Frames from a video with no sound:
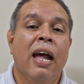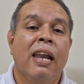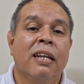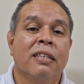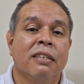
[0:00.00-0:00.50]

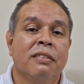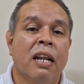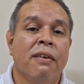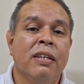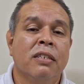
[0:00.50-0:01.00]
la
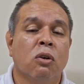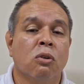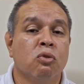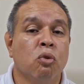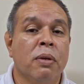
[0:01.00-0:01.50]
tercera vez
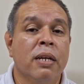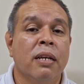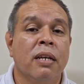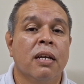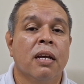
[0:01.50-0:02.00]

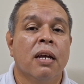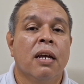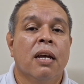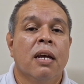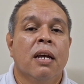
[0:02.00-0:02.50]
consumí
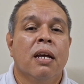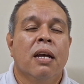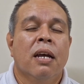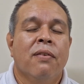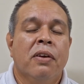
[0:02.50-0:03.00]

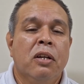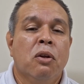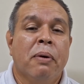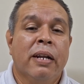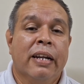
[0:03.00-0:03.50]

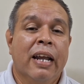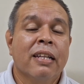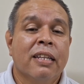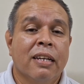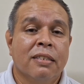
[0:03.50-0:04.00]
veneno para
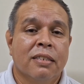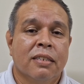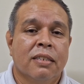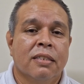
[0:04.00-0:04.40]
ratas,